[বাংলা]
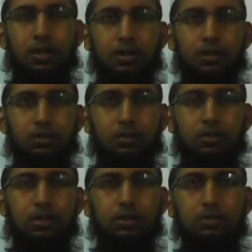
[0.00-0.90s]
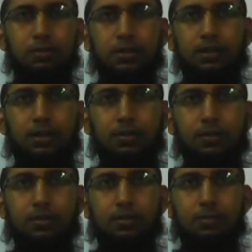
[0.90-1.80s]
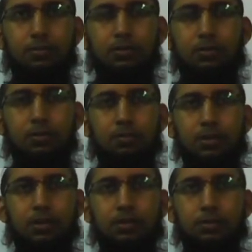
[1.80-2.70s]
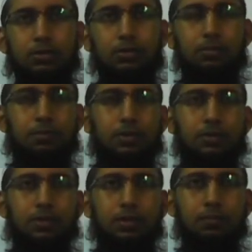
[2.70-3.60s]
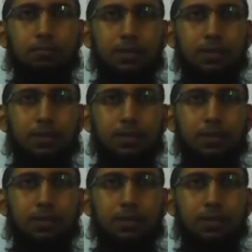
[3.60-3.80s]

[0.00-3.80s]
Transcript: একটা কঠিন টপিক আমরা সিম্পল কমপ্লেক্স এবং কম্পাউন্ডের